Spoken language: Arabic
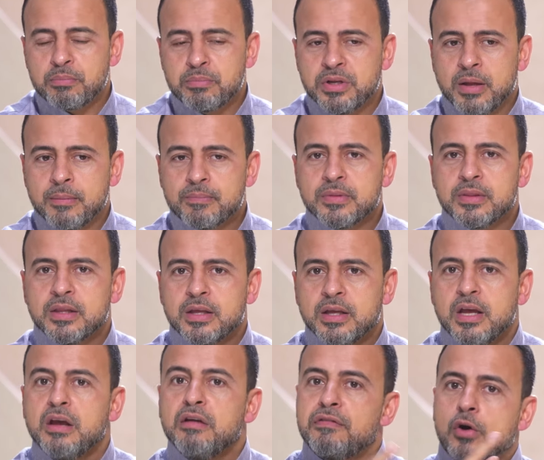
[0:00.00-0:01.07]
ربنا
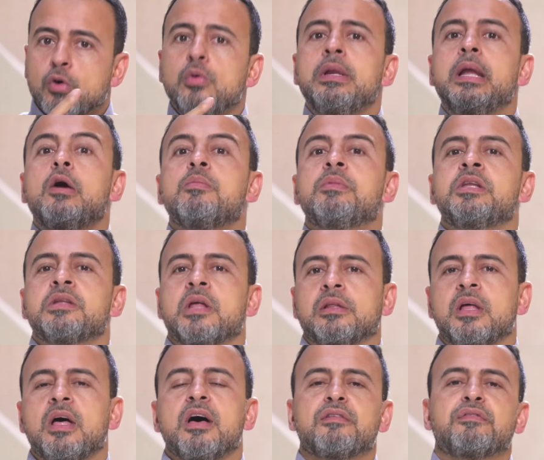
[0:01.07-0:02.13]
فقل لهم ان
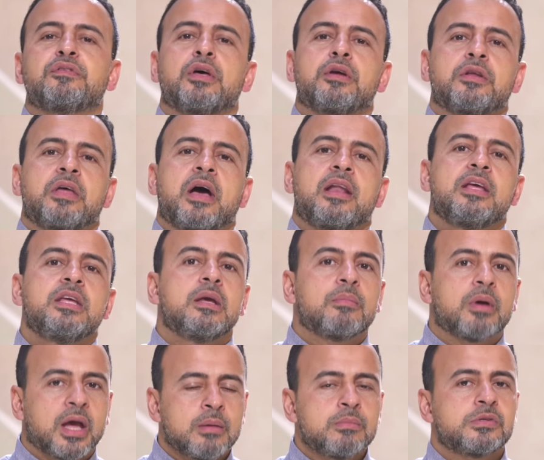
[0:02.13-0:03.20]
الله افترض
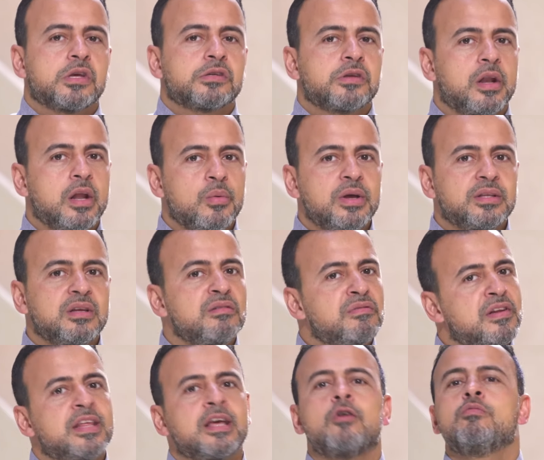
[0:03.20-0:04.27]
عليهم خمس صلوات
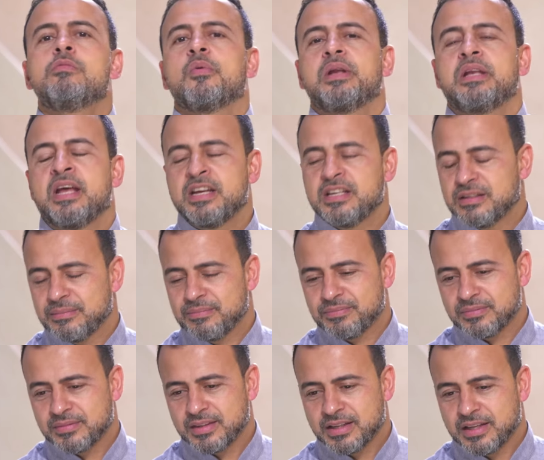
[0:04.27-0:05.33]
في اليوم والليل
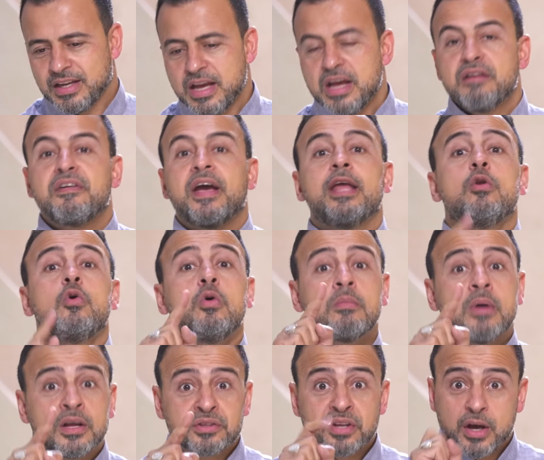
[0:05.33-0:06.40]

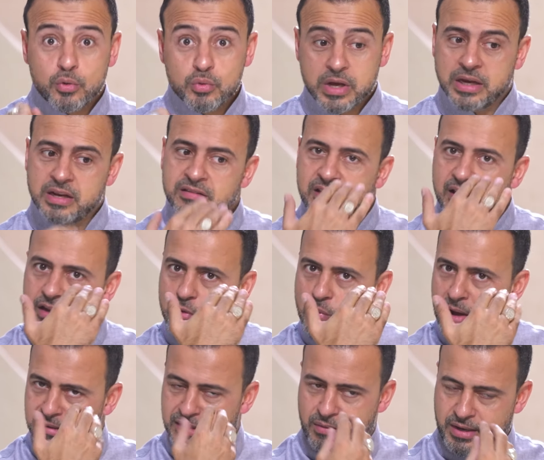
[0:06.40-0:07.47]
فانهم اطاعوك لذلك
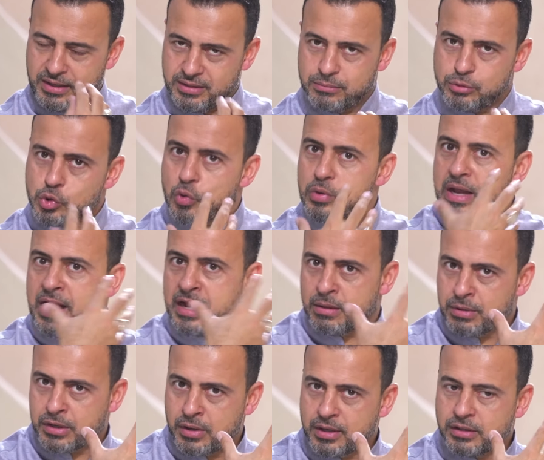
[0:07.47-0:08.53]
واحده واحده مش كل حاجه
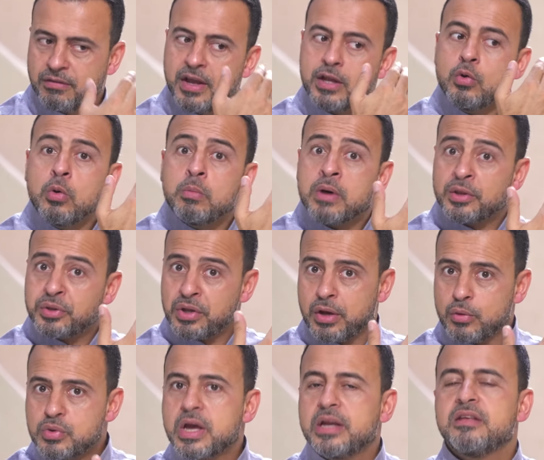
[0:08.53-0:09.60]
مره واحده فانهم
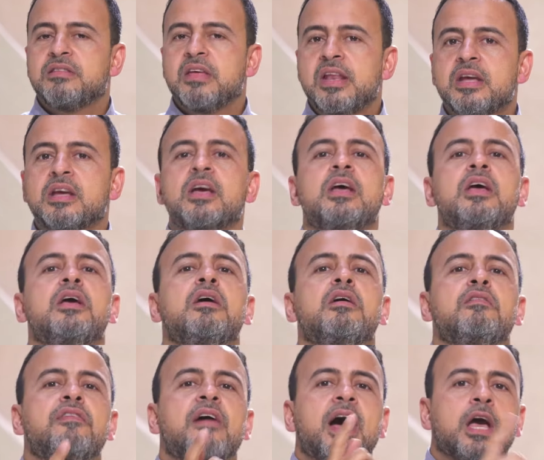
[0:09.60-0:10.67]
اطاعوك لذلك
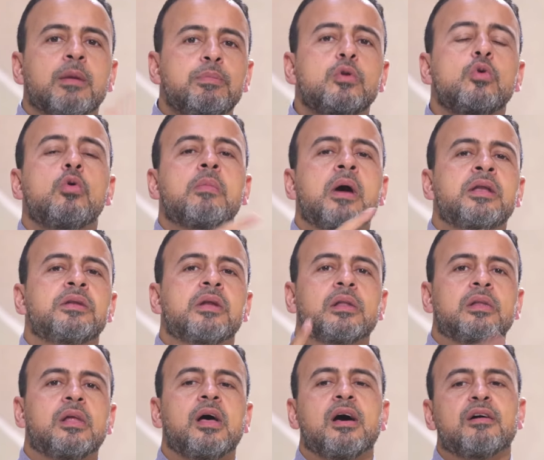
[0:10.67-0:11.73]
فأخبرهم أن
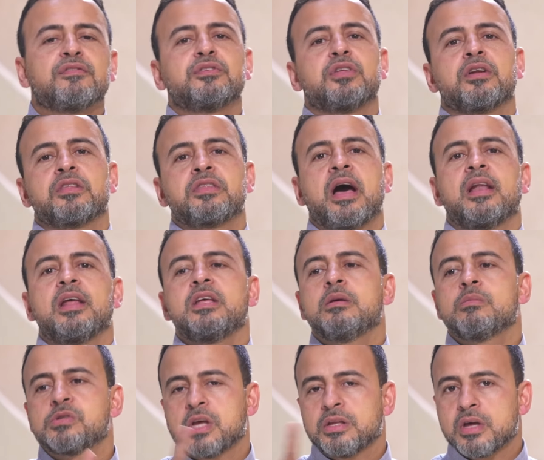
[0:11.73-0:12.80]
الله افترض
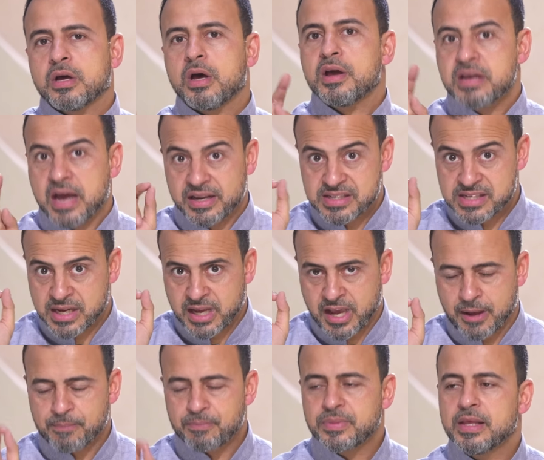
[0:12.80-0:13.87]
عليهم صدقة يعني
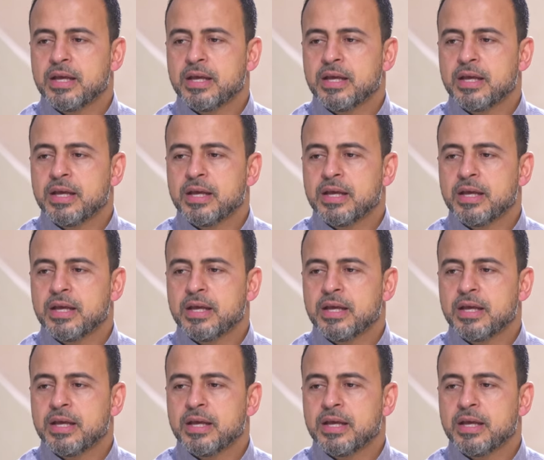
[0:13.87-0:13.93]
زكاة